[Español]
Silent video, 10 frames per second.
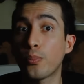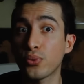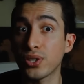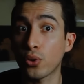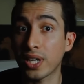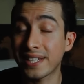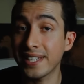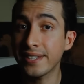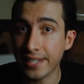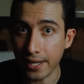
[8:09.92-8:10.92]
opositores
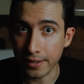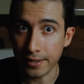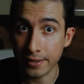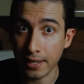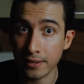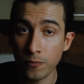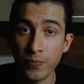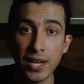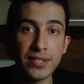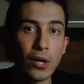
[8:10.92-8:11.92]
izquierdistas,
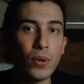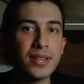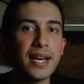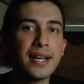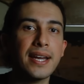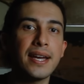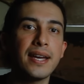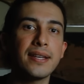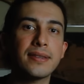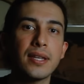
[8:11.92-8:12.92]
se cuenta que
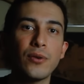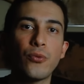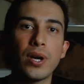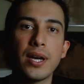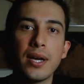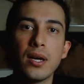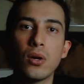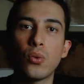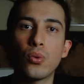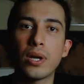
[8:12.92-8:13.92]
este
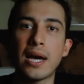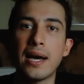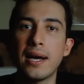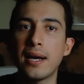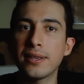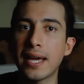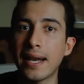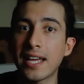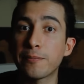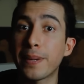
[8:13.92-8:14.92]
fue una de
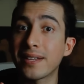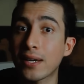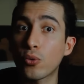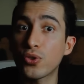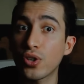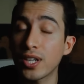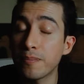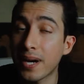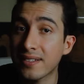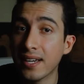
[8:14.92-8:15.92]
las persecuciones
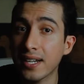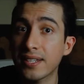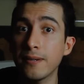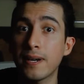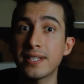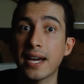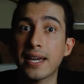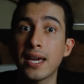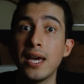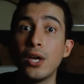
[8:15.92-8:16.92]
más agresivas,
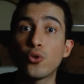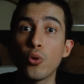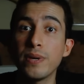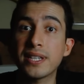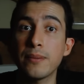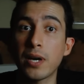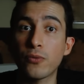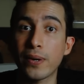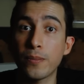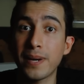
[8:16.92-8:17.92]
ya que sus
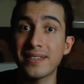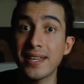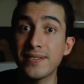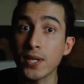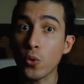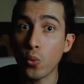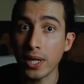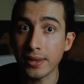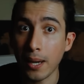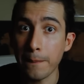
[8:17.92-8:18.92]
víctimas fueron más de
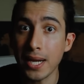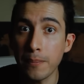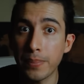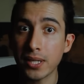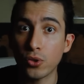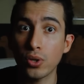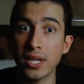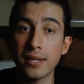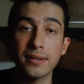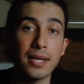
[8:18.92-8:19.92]
50 mil
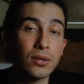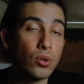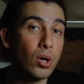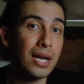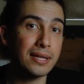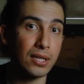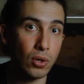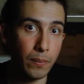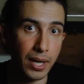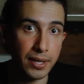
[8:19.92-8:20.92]
personas de toda
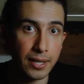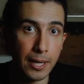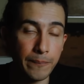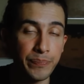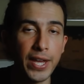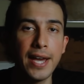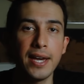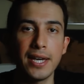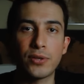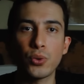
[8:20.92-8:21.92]
Latinoamérica.
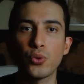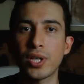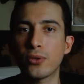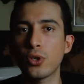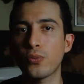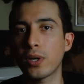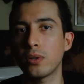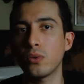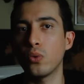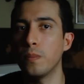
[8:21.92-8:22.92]
Estos sucesos
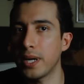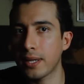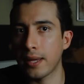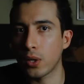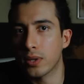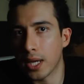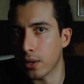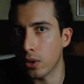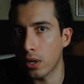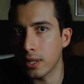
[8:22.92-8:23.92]
fueron un verdadero
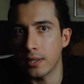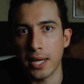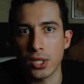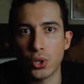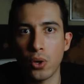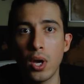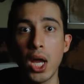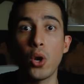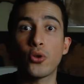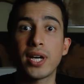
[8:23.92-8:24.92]
terror y de hecho
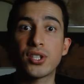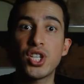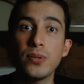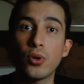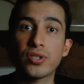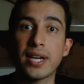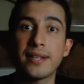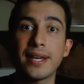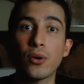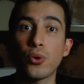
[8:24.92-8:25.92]
los archivos
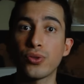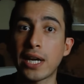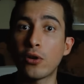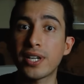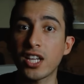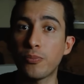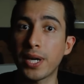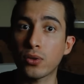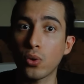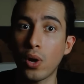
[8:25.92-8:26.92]
que se encontraron
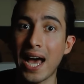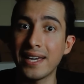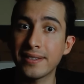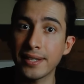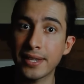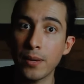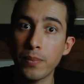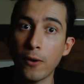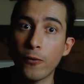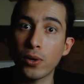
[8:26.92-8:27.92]
respecto a este
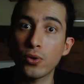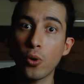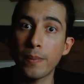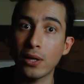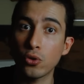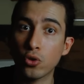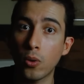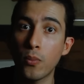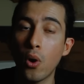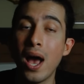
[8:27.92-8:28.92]
tema fueron nombrados
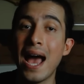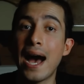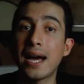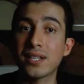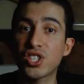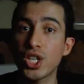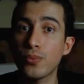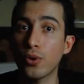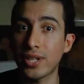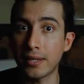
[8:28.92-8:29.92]
como
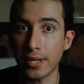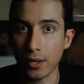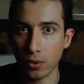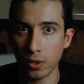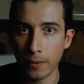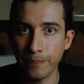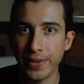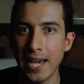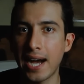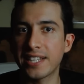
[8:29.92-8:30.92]
archivos del terror.
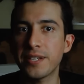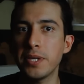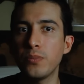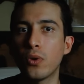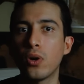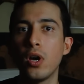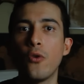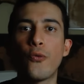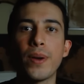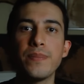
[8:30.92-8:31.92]
Asimismo,
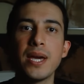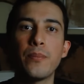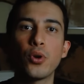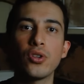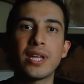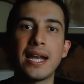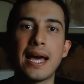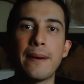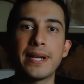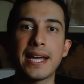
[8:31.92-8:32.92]
fue miembro de
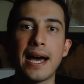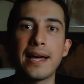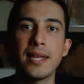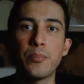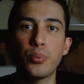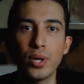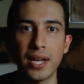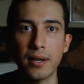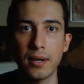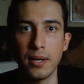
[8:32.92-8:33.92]
la Brigada de
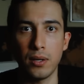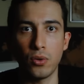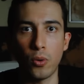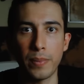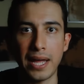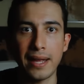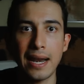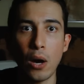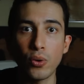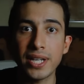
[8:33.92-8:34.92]
Puren, nombrada
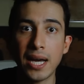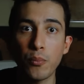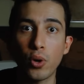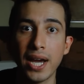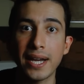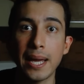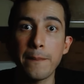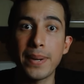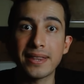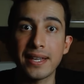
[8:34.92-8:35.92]
la única mujer
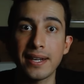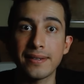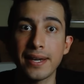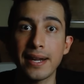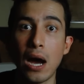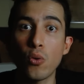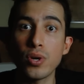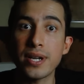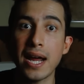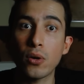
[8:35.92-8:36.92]
en pertenecer a
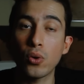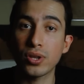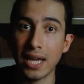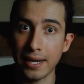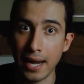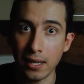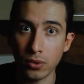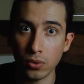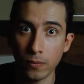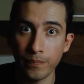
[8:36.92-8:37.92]
un rango tan
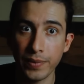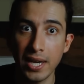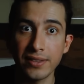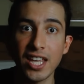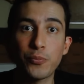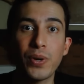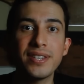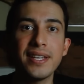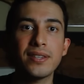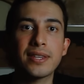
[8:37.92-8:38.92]
alto.
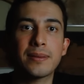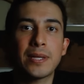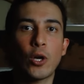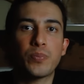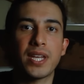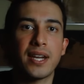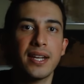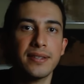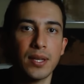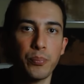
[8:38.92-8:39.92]
Después de,
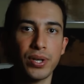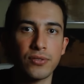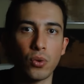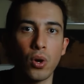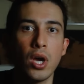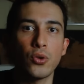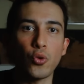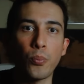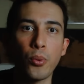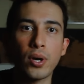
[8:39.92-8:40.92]
obtener este puesto,
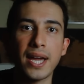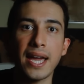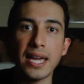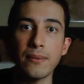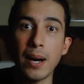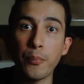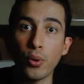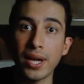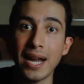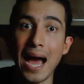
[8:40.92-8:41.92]
supo que iba a
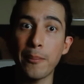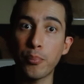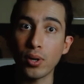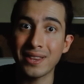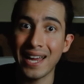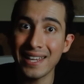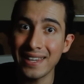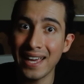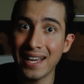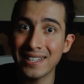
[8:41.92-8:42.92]
poder aportar
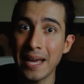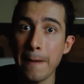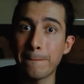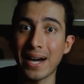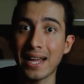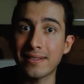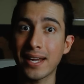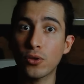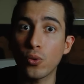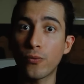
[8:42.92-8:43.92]
ideas para
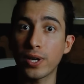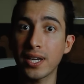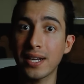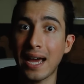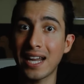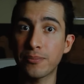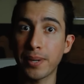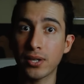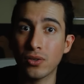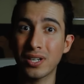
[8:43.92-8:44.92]
hacer sufrir a las
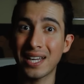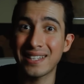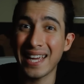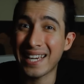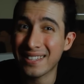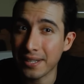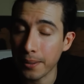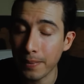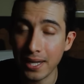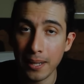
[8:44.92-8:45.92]
personas
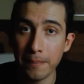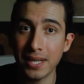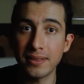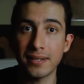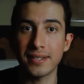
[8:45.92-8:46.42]
extremadamente